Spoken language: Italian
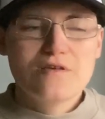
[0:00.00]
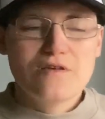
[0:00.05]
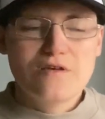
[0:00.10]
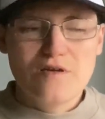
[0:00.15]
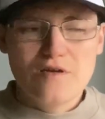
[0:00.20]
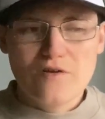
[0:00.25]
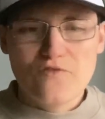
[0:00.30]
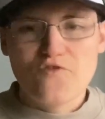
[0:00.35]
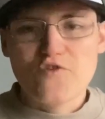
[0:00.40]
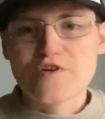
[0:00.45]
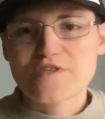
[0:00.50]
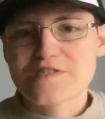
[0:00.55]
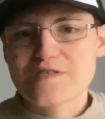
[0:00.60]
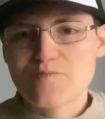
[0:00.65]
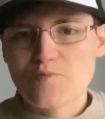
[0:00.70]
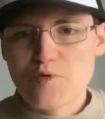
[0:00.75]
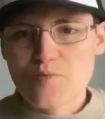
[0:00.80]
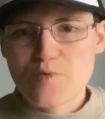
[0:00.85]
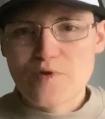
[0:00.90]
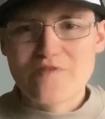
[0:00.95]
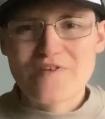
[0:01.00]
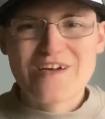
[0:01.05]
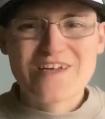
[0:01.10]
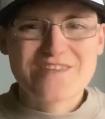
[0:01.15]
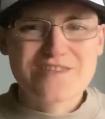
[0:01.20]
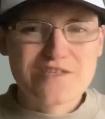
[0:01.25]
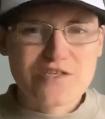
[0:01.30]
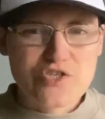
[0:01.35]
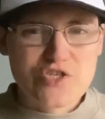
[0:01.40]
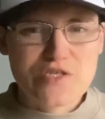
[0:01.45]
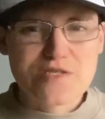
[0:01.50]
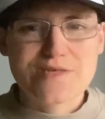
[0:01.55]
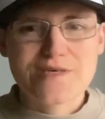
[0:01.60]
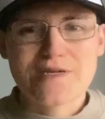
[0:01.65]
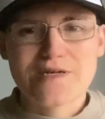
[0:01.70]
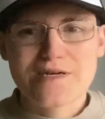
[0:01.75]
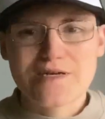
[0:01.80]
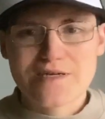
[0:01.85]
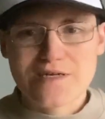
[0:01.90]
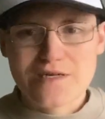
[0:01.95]
eh, forse poi più avanti ci
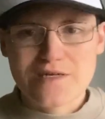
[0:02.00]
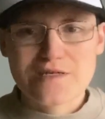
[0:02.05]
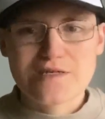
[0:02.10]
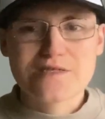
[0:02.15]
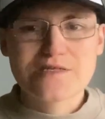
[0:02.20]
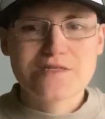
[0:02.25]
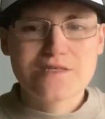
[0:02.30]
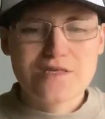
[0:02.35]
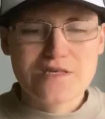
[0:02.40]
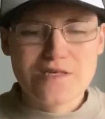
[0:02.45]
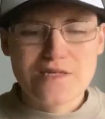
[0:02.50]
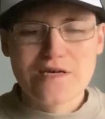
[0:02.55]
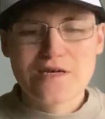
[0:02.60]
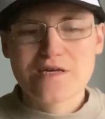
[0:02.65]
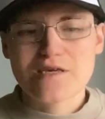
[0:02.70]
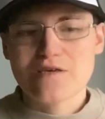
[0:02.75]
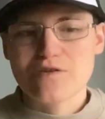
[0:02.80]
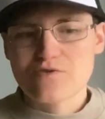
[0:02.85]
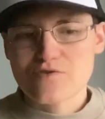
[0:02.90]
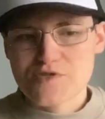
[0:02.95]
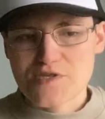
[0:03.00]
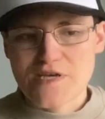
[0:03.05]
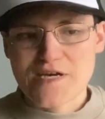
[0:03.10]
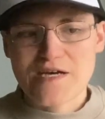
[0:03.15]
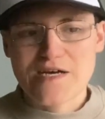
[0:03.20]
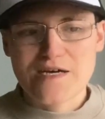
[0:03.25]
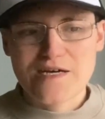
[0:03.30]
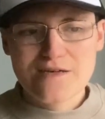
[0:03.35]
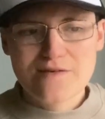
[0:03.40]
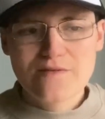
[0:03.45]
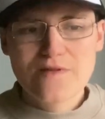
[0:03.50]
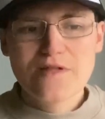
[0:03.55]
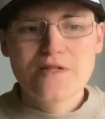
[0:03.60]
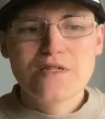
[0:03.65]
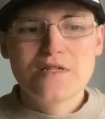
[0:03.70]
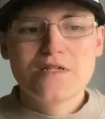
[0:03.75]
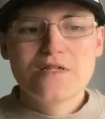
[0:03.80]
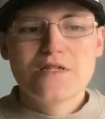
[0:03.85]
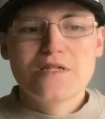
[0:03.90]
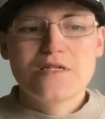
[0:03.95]
sarà anche Cristina, chi lo sa,
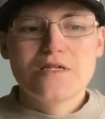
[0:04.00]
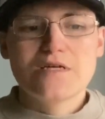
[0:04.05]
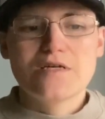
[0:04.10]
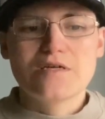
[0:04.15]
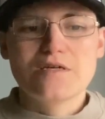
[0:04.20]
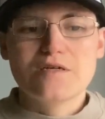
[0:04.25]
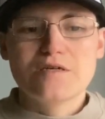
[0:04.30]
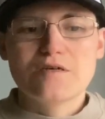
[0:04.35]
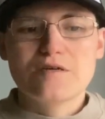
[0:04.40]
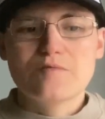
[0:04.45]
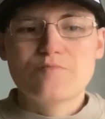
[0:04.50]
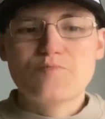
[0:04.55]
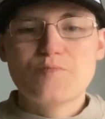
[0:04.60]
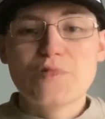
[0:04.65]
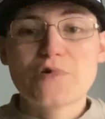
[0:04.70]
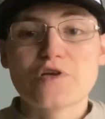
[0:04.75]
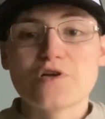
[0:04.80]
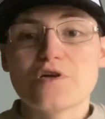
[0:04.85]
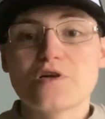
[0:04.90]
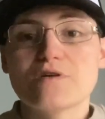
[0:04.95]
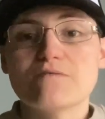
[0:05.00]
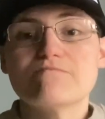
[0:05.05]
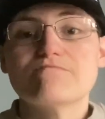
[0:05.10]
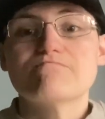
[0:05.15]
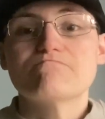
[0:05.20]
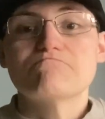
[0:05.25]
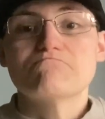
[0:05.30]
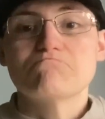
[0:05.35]
eh, però